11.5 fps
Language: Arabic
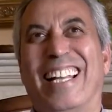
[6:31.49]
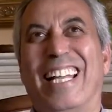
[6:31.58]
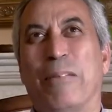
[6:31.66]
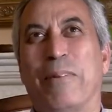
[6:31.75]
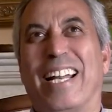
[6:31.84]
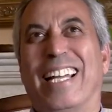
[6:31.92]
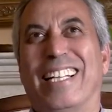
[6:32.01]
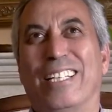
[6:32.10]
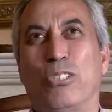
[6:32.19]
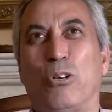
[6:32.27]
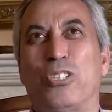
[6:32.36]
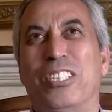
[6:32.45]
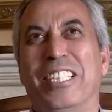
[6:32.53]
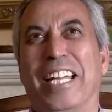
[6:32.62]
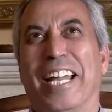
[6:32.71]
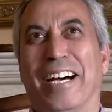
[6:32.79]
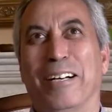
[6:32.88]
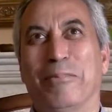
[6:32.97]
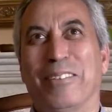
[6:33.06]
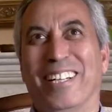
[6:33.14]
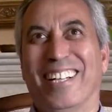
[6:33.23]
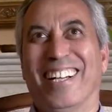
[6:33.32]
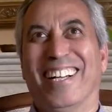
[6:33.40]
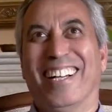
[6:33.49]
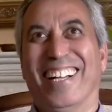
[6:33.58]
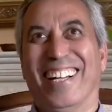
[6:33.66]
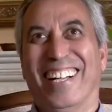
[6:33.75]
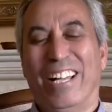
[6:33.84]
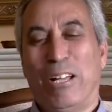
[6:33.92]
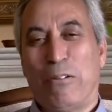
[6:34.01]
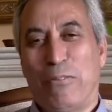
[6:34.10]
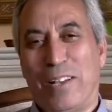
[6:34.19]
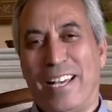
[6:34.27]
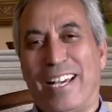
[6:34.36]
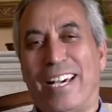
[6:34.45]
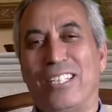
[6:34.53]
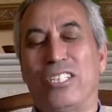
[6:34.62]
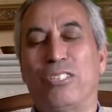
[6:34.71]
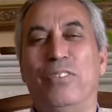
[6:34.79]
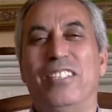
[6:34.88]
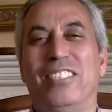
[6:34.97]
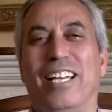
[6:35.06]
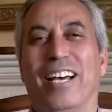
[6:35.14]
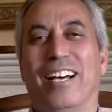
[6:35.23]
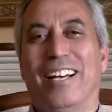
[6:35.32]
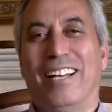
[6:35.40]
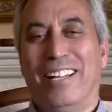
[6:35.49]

ثلاث مرات اللي تخرج نديرها فخرجت فيزياء